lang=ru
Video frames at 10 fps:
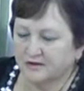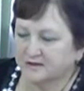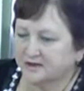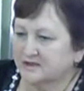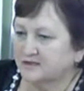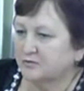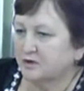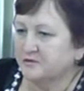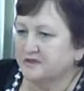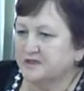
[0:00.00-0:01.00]
как сказать, само
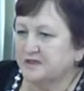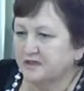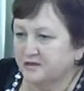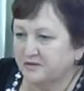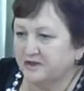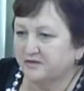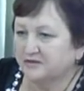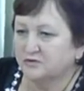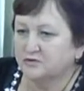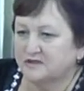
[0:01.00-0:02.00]
объединение меня в
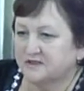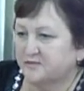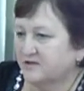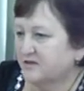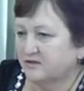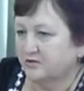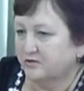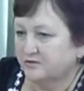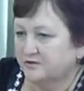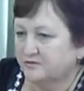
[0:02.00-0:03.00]
какой-то степени
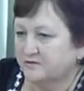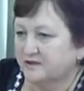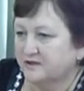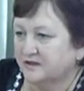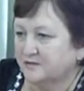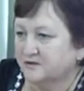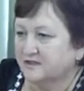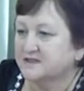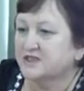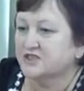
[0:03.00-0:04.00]
никакой мере как бы
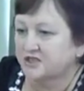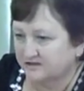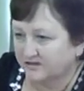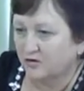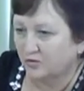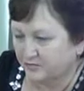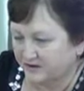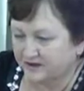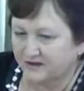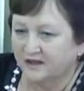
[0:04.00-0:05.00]
не страшит. В каком
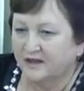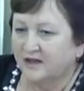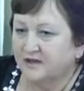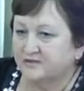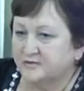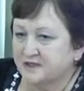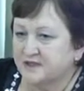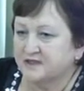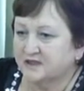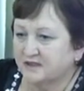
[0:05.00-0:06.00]
плане? Вообще,
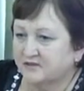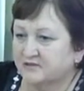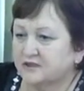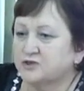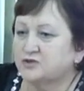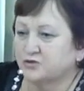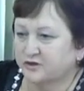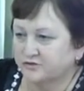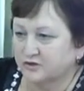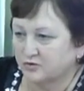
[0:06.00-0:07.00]
если так к
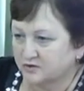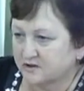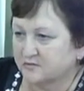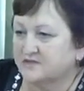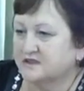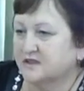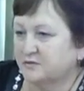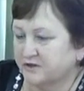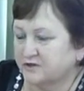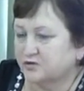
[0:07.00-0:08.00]
истории вернуться, мы всегда
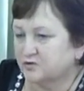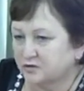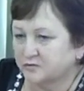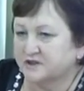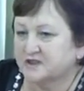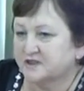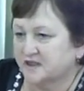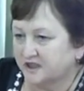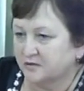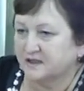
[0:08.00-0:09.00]
были структурным
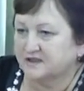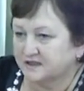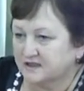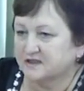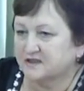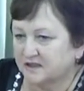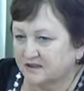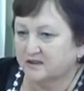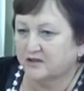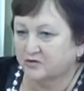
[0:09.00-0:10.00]
подразделением Козельской
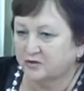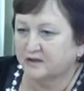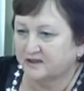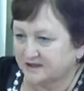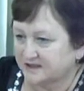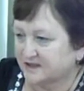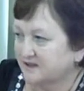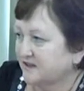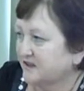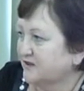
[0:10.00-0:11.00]
центральной районной больницы.
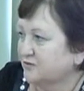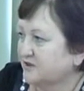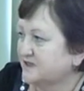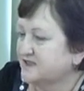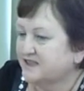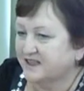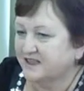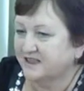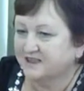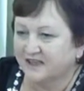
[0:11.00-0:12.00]
И для кого, для
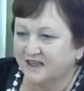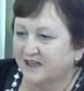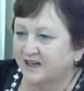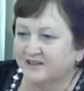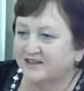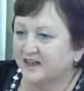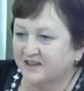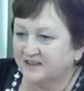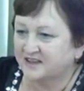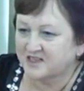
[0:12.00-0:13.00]
населения это никак
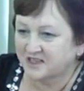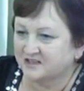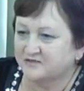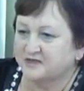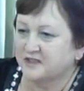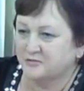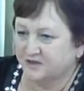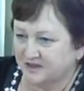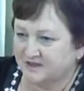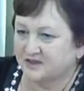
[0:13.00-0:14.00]
не отражалось. Вы сами
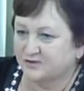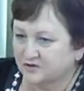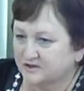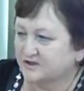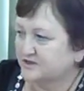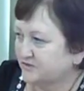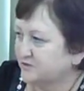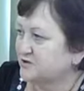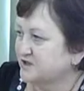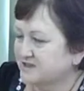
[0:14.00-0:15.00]
прекрасно, кто здесь
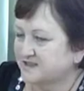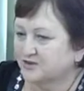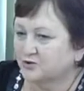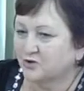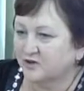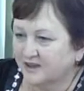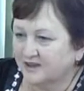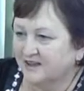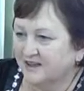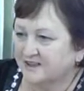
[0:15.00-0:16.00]
живет здесь
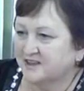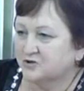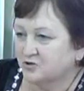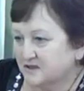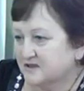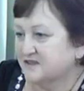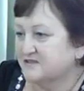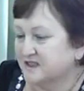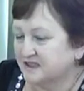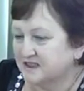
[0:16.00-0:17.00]
долго, на Сосинском,
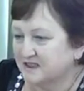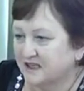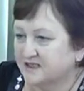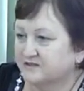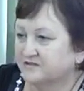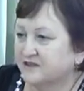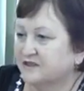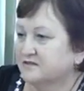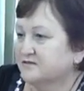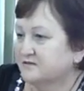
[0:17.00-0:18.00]
все эти знаете. Вы
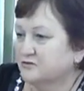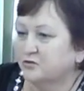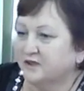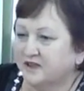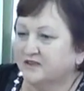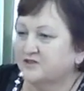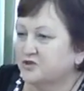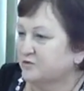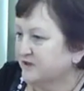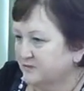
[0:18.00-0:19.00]
э, думали ли вы,
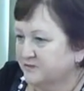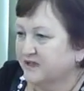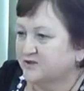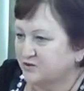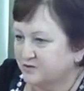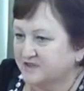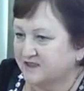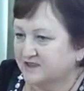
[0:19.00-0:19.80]
что вы, мы относимся к